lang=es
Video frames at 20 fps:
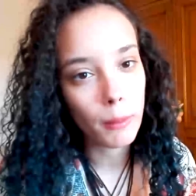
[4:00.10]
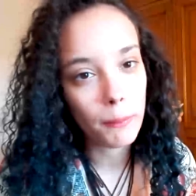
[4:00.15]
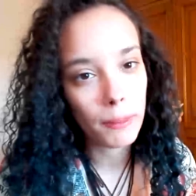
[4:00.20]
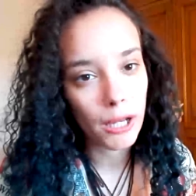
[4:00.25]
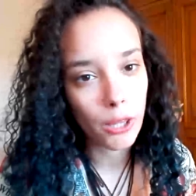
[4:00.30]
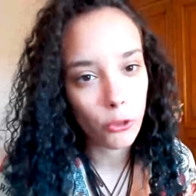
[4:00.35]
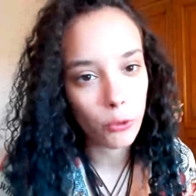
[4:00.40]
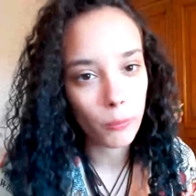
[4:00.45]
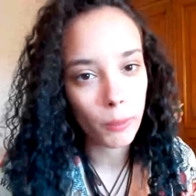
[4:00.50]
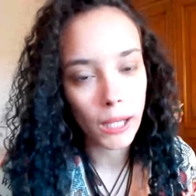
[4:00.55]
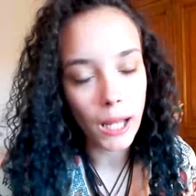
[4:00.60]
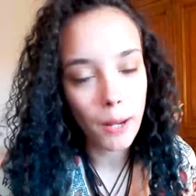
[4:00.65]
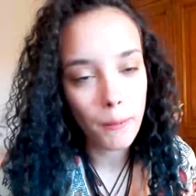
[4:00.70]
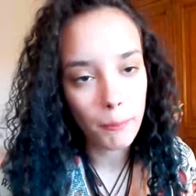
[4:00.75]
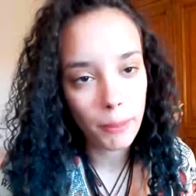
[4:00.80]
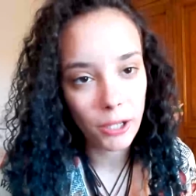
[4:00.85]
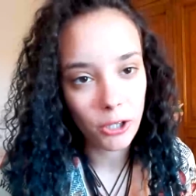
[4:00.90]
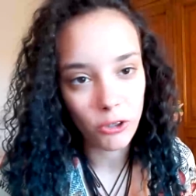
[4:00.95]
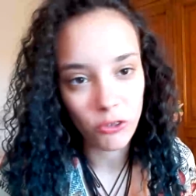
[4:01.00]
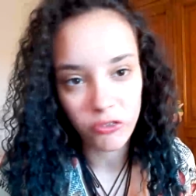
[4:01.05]
para domar el
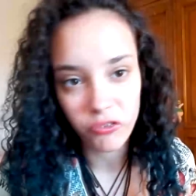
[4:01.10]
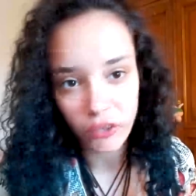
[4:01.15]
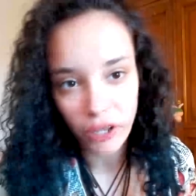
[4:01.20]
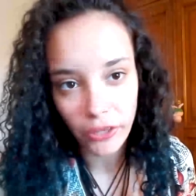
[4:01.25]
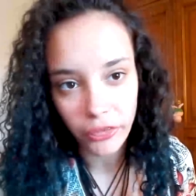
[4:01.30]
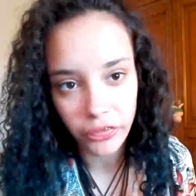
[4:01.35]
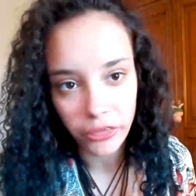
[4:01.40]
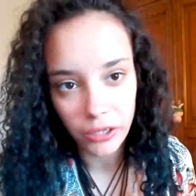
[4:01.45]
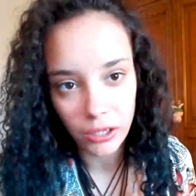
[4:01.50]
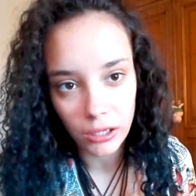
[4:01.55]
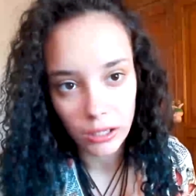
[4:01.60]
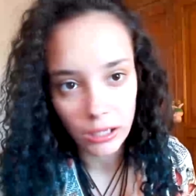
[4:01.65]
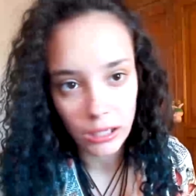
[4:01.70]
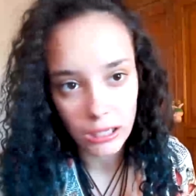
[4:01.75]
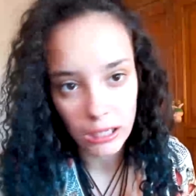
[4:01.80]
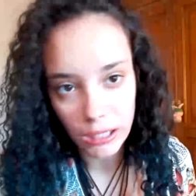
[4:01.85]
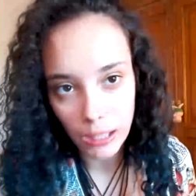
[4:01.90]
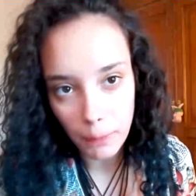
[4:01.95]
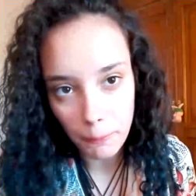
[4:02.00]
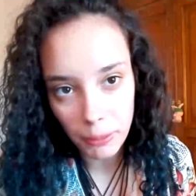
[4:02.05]
pelo fácil,
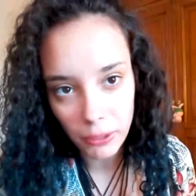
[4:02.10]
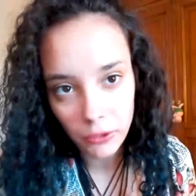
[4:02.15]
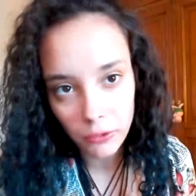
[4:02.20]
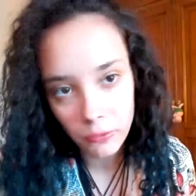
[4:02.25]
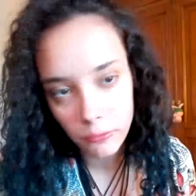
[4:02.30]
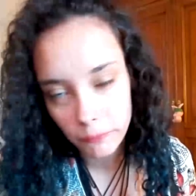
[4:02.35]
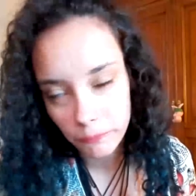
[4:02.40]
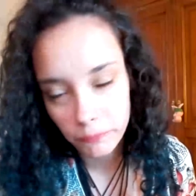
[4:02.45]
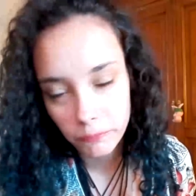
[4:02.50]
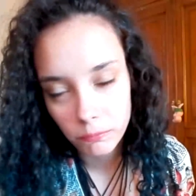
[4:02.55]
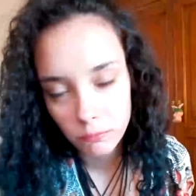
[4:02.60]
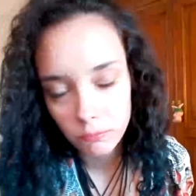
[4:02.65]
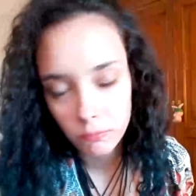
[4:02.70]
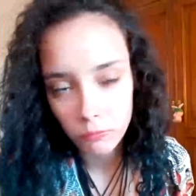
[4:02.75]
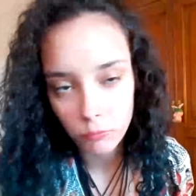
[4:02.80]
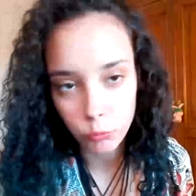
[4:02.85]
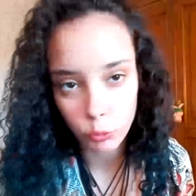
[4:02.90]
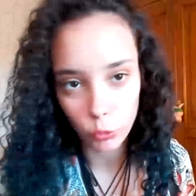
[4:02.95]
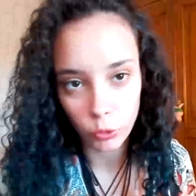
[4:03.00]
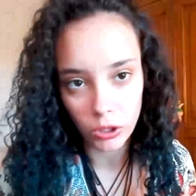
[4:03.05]
rápido,
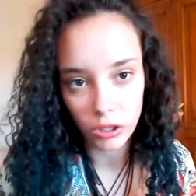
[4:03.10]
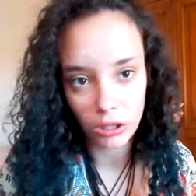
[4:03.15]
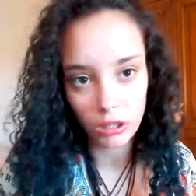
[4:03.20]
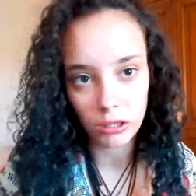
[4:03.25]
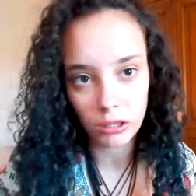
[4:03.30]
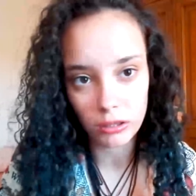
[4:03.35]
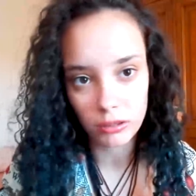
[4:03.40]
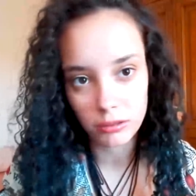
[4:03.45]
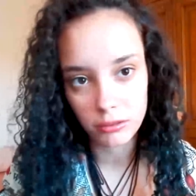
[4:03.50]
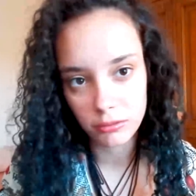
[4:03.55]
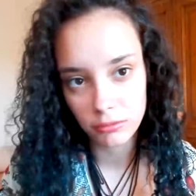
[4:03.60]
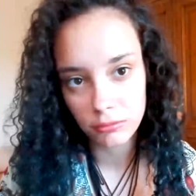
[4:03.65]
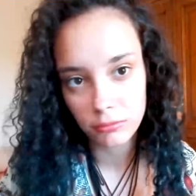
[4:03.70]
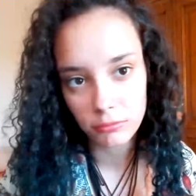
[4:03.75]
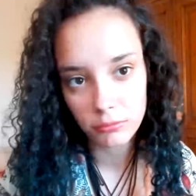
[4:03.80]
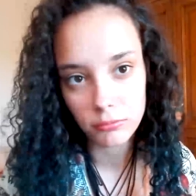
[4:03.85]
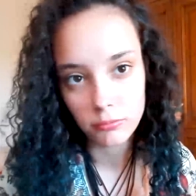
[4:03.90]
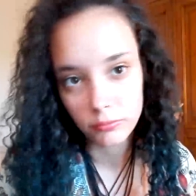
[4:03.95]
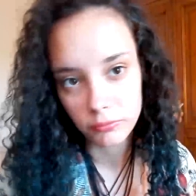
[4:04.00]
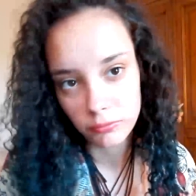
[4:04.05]
pues
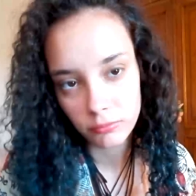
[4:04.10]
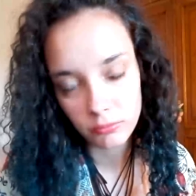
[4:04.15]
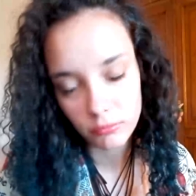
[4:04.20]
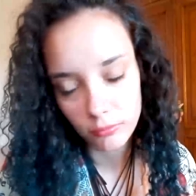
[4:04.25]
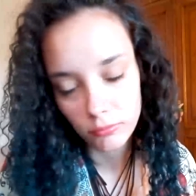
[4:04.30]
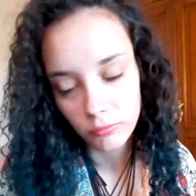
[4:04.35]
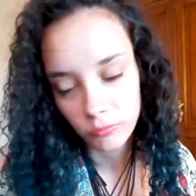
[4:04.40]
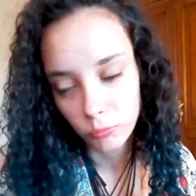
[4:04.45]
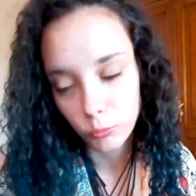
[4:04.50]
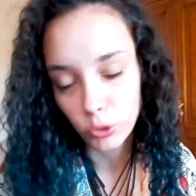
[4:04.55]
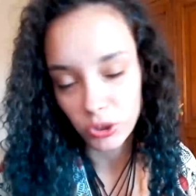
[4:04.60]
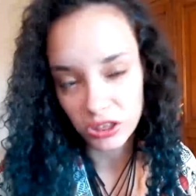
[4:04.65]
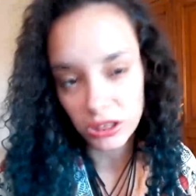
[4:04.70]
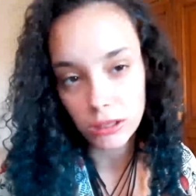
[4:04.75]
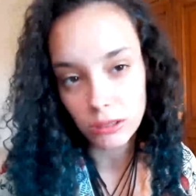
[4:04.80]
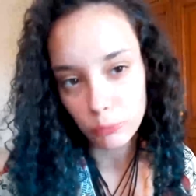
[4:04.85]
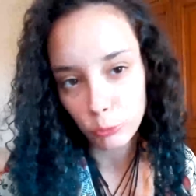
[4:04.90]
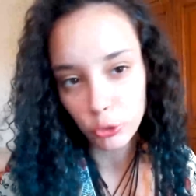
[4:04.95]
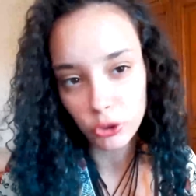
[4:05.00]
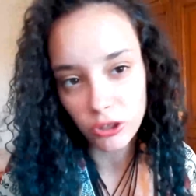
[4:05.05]
pues sí,
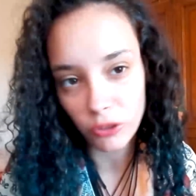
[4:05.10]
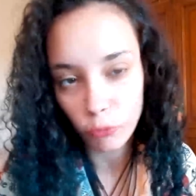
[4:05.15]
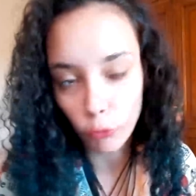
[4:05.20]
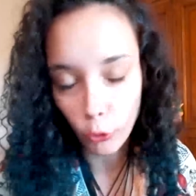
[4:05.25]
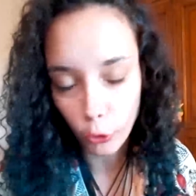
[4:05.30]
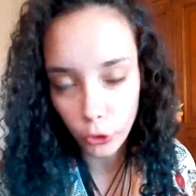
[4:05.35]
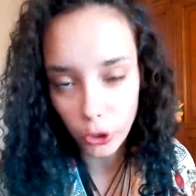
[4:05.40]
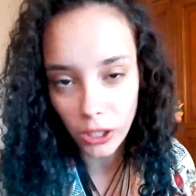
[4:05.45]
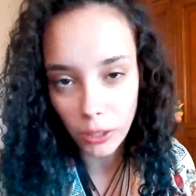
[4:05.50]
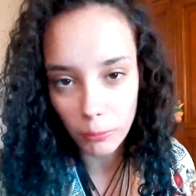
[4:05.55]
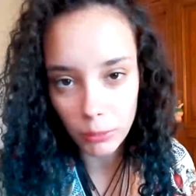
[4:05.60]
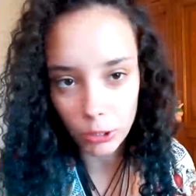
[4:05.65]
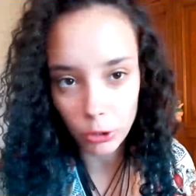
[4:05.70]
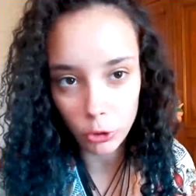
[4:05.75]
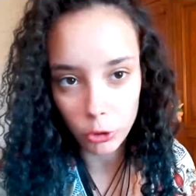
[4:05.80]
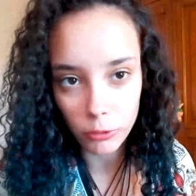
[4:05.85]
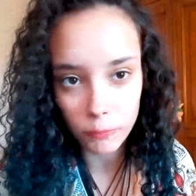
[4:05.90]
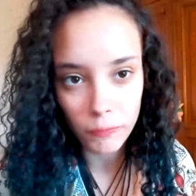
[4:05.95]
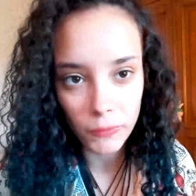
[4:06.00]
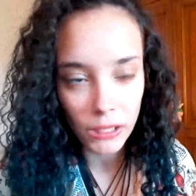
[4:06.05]
pues te funciona
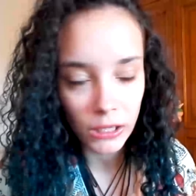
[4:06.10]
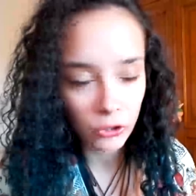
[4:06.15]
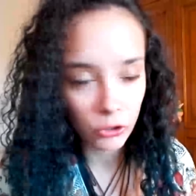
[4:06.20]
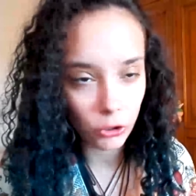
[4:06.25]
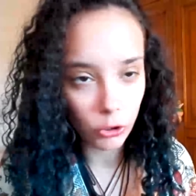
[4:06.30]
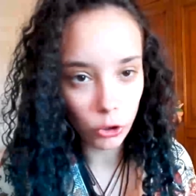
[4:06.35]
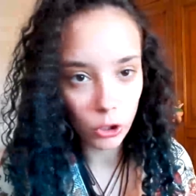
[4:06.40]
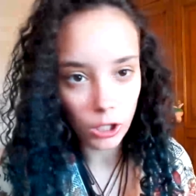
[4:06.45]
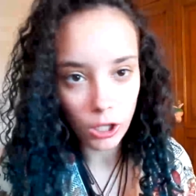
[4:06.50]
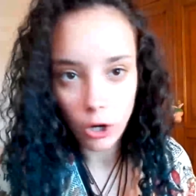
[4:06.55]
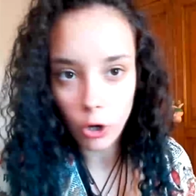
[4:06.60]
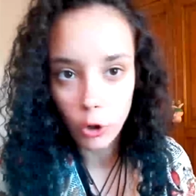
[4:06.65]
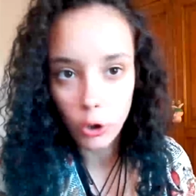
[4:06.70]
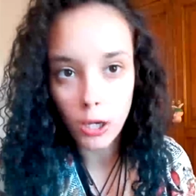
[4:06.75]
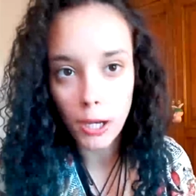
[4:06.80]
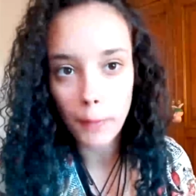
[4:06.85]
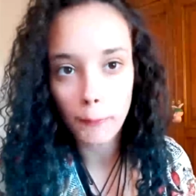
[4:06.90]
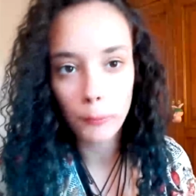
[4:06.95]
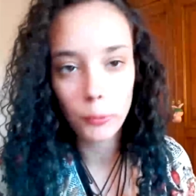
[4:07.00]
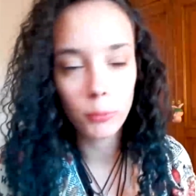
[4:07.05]
mejor. Yo lo que hago con
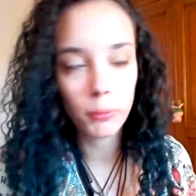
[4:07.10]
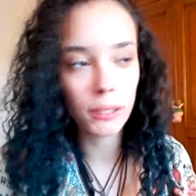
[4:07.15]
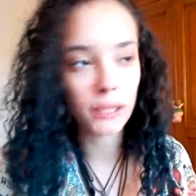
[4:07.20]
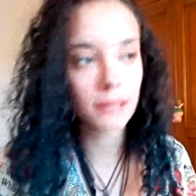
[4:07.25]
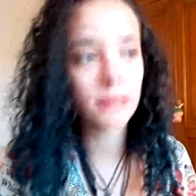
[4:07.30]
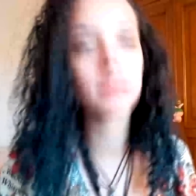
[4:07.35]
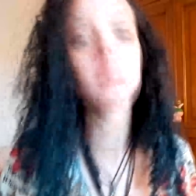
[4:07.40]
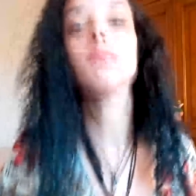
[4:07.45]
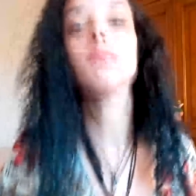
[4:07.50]
la espuma es